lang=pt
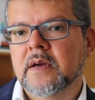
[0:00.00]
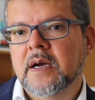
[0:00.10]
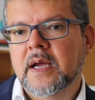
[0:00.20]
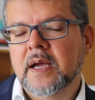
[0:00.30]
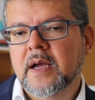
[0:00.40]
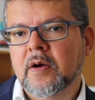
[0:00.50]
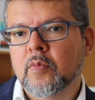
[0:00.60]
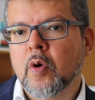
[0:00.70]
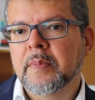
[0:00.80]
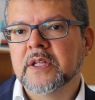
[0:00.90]
É, é um
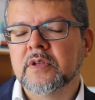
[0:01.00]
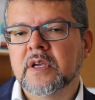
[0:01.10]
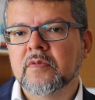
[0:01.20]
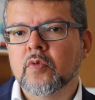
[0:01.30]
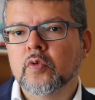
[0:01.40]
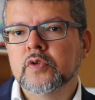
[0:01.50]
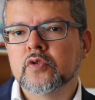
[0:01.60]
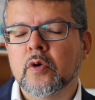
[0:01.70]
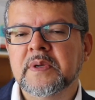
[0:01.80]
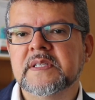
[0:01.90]
momento em que os
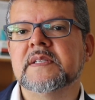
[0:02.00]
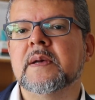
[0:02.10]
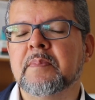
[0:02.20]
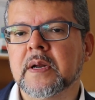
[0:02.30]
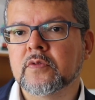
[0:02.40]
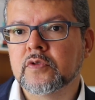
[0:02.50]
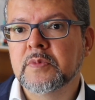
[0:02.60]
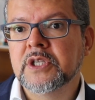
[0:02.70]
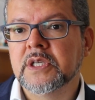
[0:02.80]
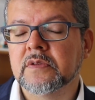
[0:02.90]
homens se separam dos
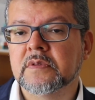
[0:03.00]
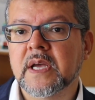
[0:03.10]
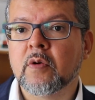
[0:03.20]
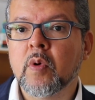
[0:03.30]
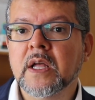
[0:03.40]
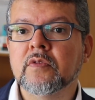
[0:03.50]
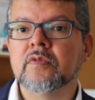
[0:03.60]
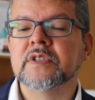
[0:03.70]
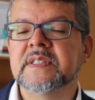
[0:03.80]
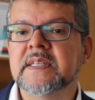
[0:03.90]
meninos. É quando
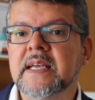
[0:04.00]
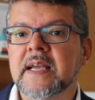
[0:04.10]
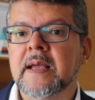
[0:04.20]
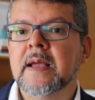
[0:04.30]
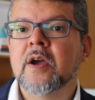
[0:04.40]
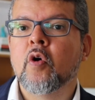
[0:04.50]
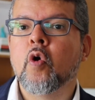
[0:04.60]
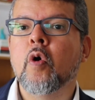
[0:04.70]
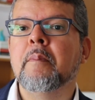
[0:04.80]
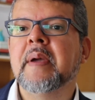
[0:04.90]
você
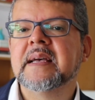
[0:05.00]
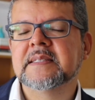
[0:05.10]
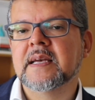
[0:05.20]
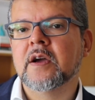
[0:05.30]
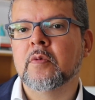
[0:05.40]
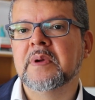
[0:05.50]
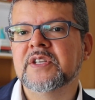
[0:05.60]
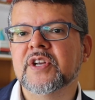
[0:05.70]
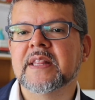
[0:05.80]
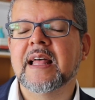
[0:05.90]
começa
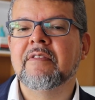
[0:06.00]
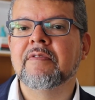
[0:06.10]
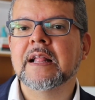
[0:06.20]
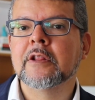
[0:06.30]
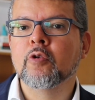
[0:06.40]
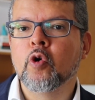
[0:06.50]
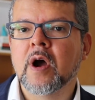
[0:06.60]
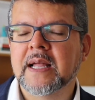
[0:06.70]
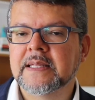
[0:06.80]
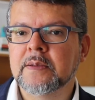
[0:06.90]
realmente a dar
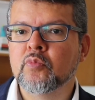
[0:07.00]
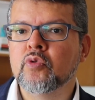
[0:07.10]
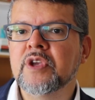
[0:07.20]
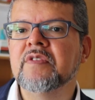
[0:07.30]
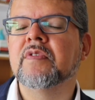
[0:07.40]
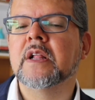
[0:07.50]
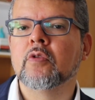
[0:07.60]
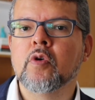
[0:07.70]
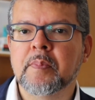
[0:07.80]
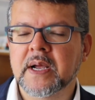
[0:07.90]
valor, atribuir
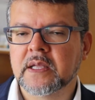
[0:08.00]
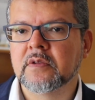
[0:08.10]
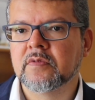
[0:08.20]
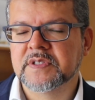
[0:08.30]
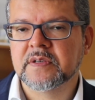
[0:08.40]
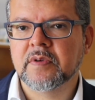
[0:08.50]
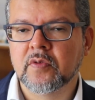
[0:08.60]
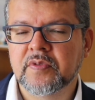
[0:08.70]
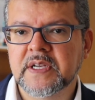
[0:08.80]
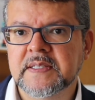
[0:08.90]
valor para aquilo que você vai
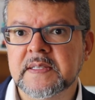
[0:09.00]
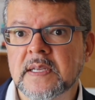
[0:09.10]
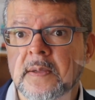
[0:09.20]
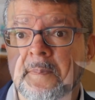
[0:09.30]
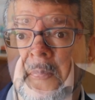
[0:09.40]
oferecer.